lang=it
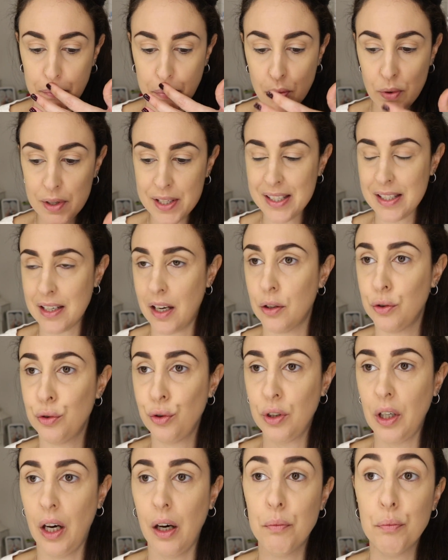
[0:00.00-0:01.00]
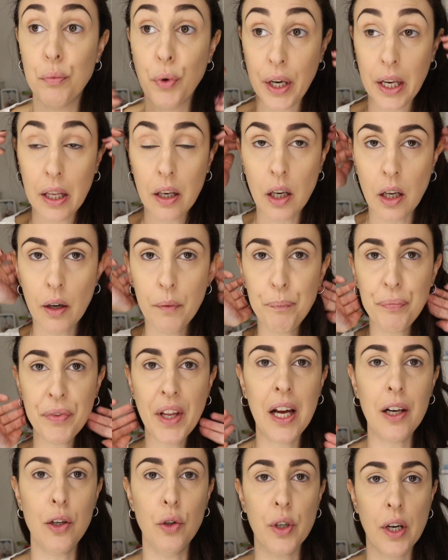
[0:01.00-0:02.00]
pulsando da morire
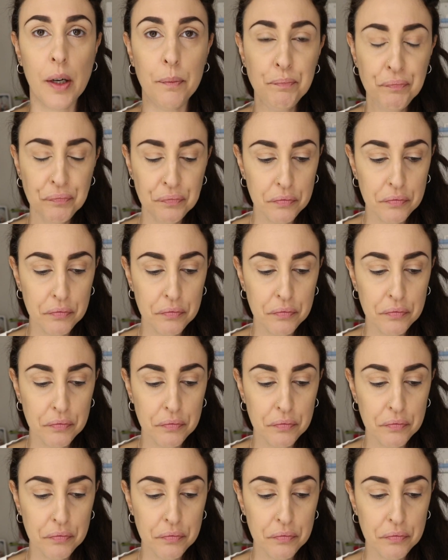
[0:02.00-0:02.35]
allora